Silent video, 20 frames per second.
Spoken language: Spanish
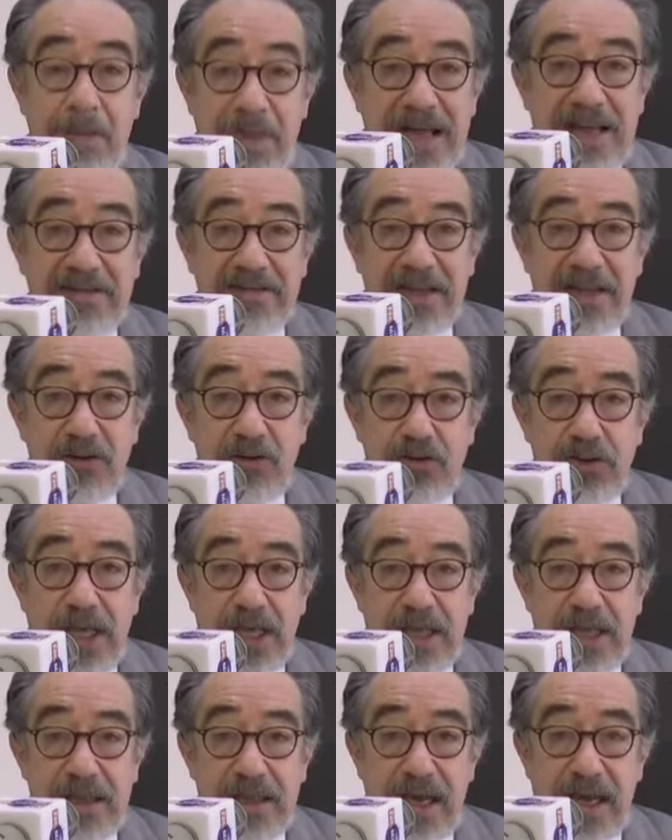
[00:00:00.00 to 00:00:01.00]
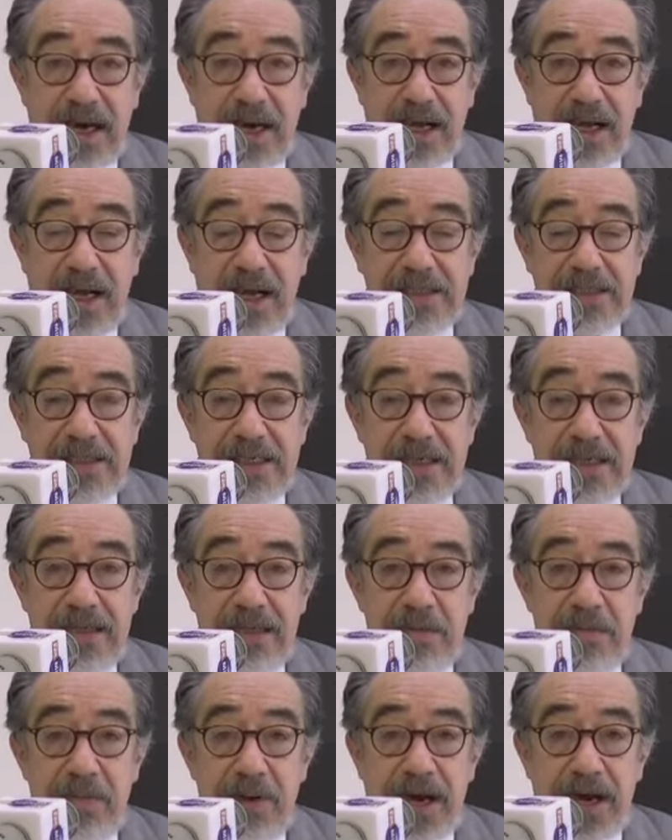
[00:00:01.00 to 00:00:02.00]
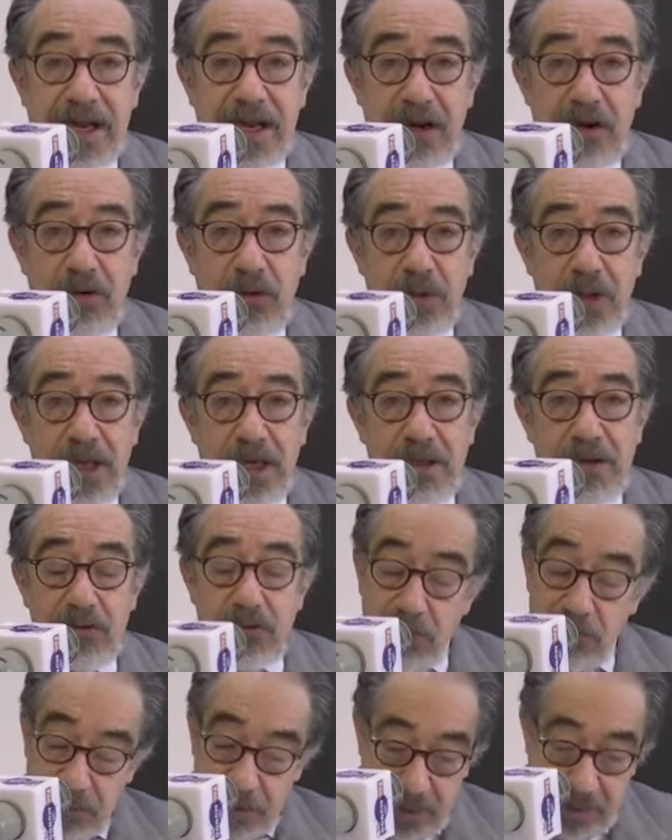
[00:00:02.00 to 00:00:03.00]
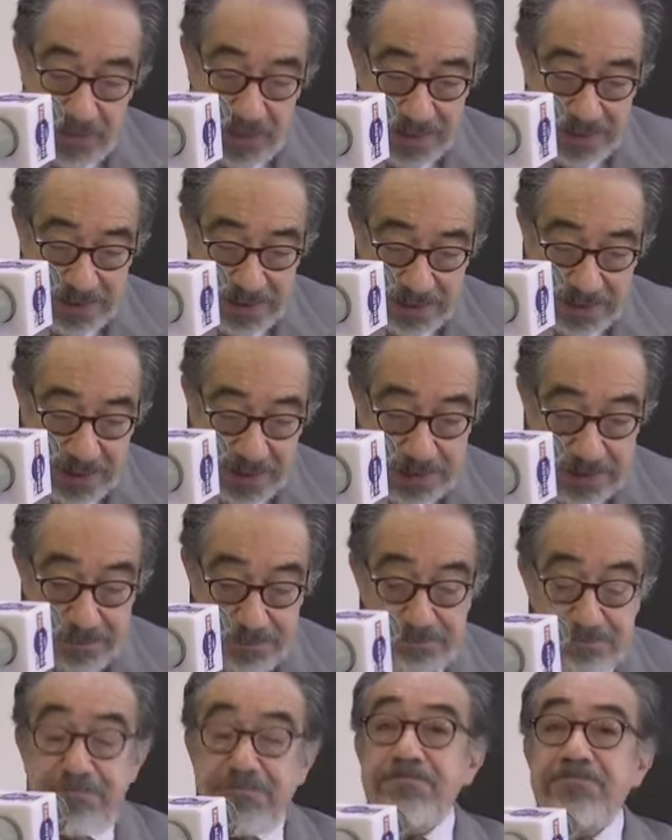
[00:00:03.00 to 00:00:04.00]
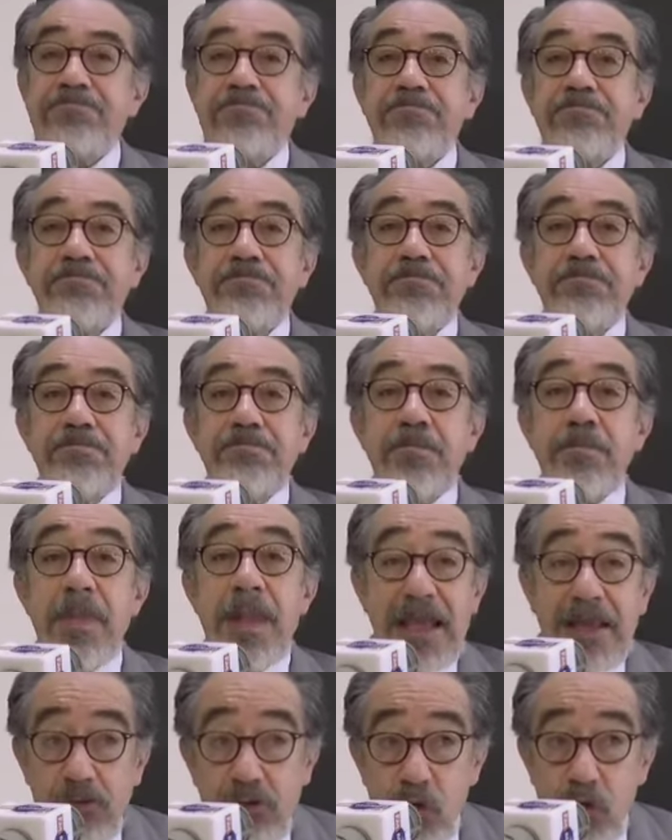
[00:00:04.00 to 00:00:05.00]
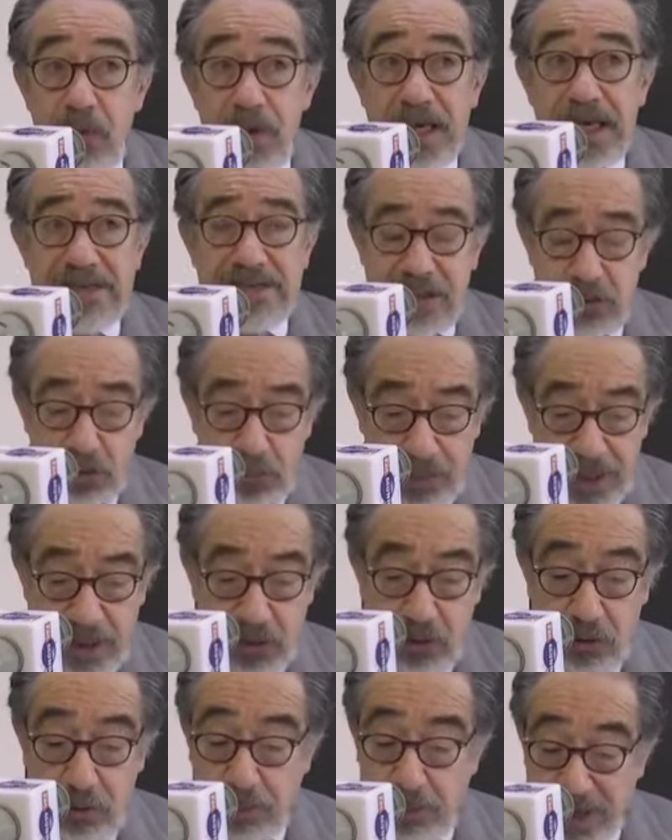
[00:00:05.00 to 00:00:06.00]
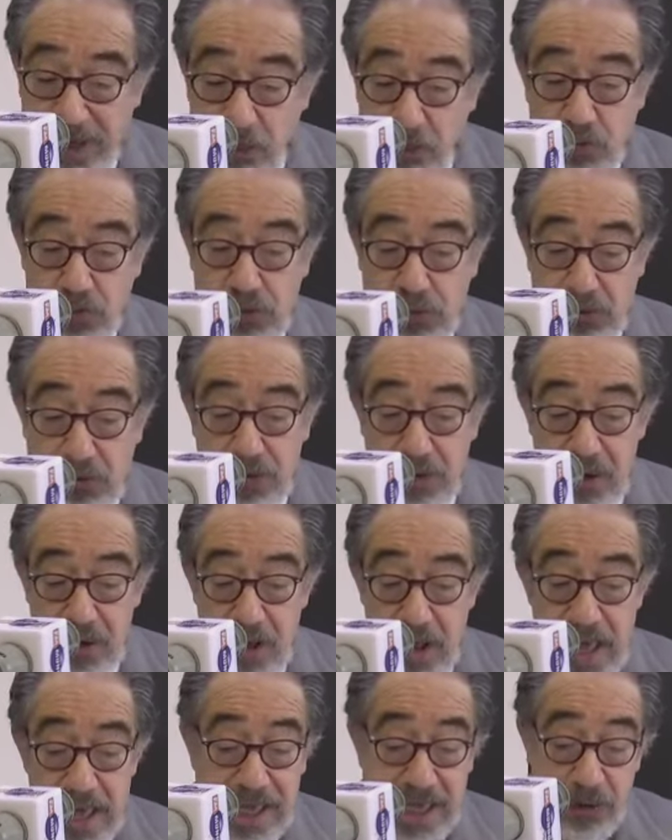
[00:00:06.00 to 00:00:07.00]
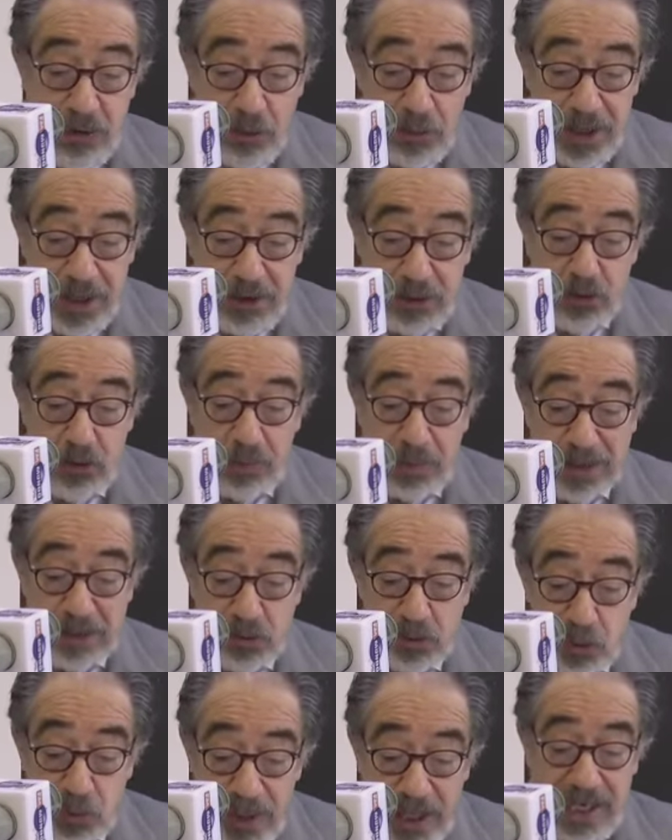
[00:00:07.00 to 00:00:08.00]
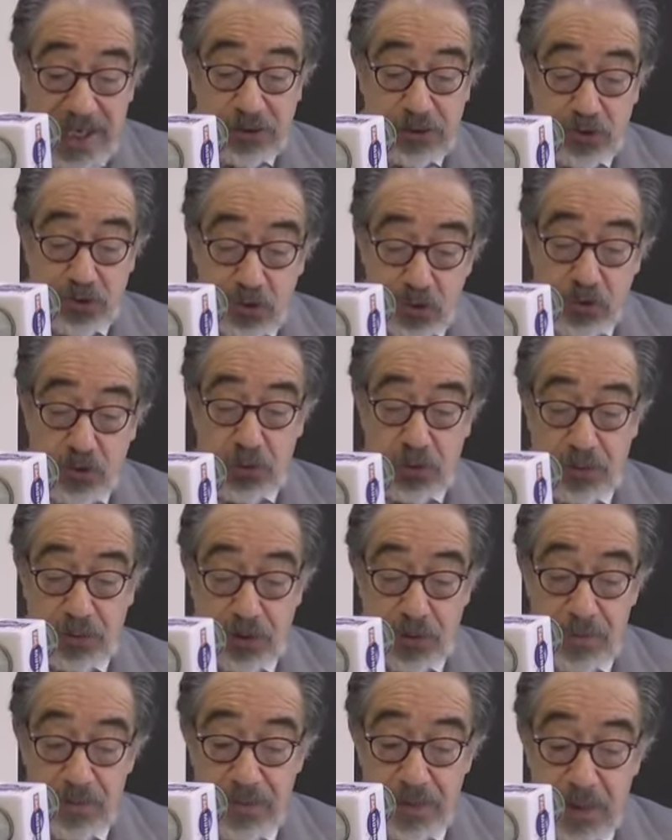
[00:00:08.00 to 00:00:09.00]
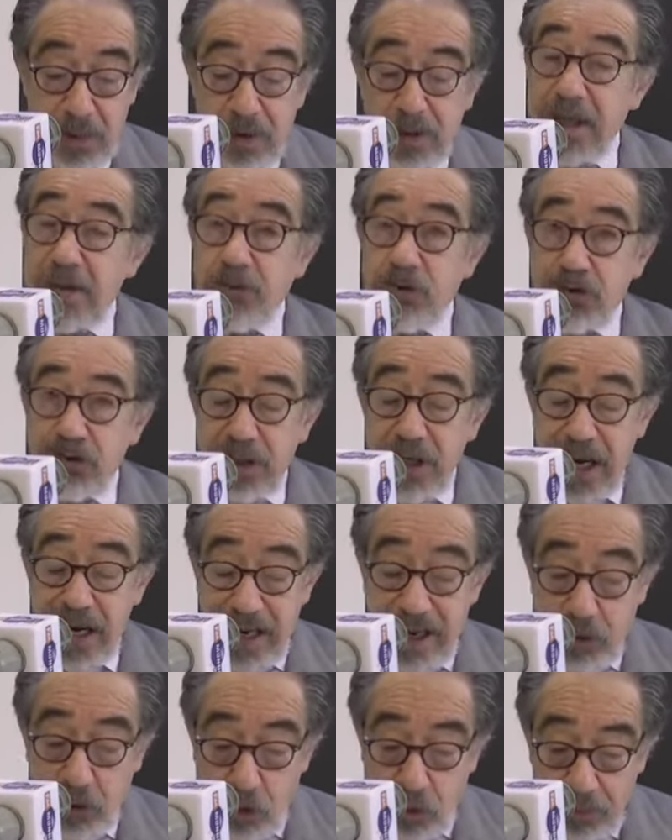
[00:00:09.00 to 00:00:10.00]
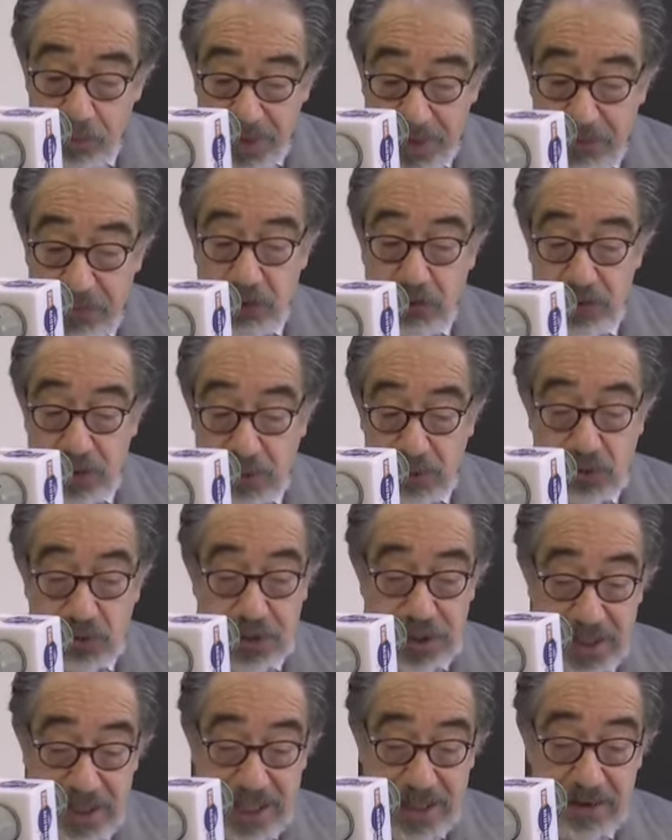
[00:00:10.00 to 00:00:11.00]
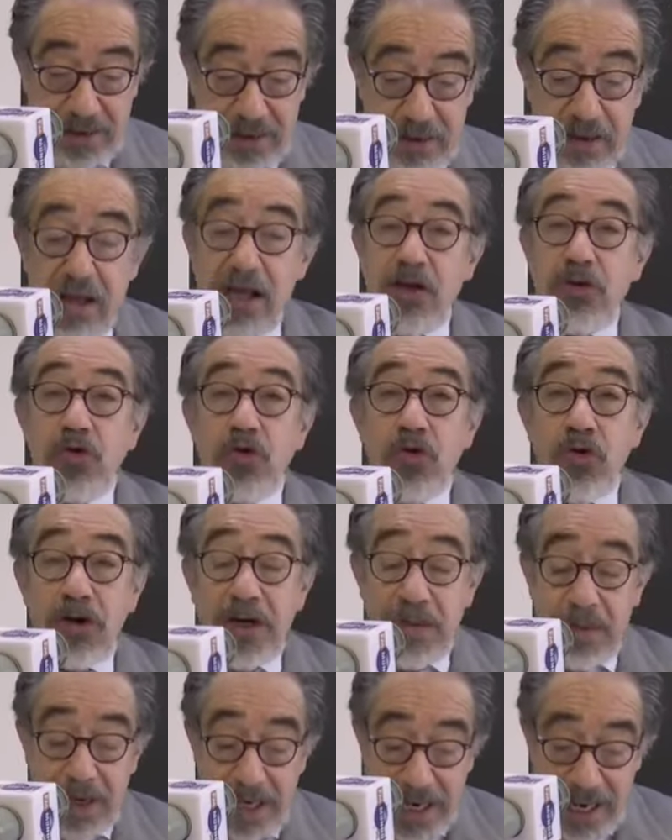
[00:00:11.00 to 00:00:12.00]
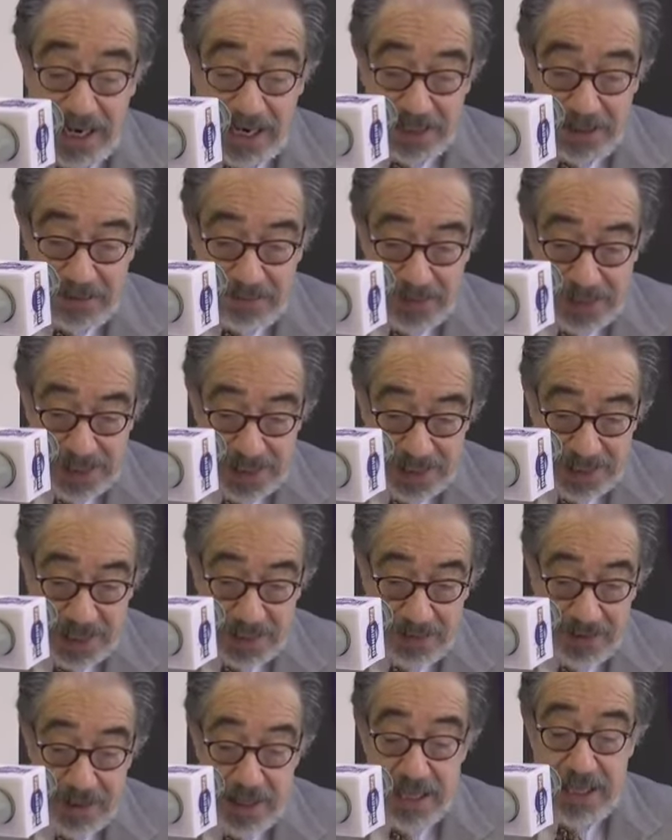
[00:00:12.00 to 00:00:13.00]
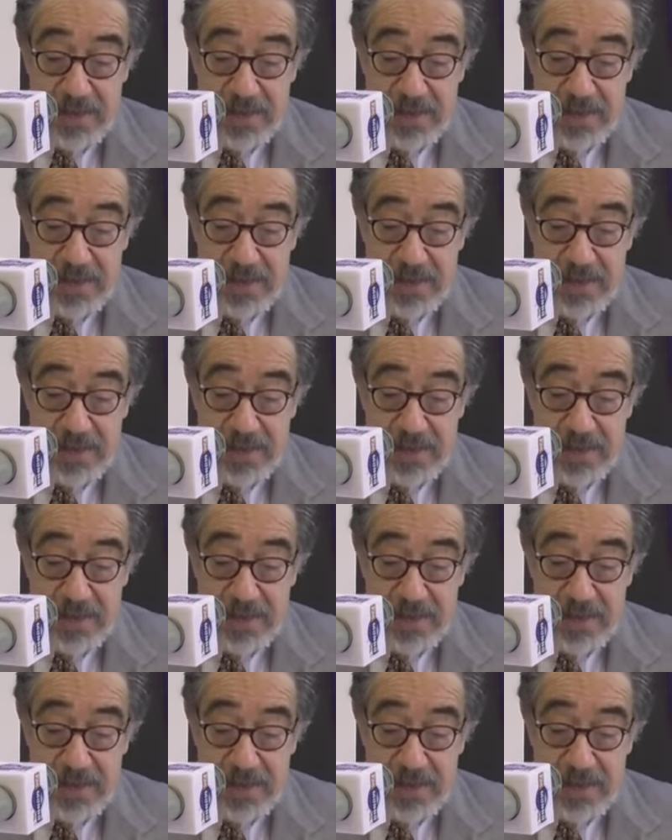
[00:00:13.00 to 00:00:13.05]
basta con agitar la calle para que el gobierno dé marcha atrás. ¿No hubiera sido mejor, pregunto, que el gobierno mantuviera su rumbo, demostrara convicción y autoridad, no revelara debilidad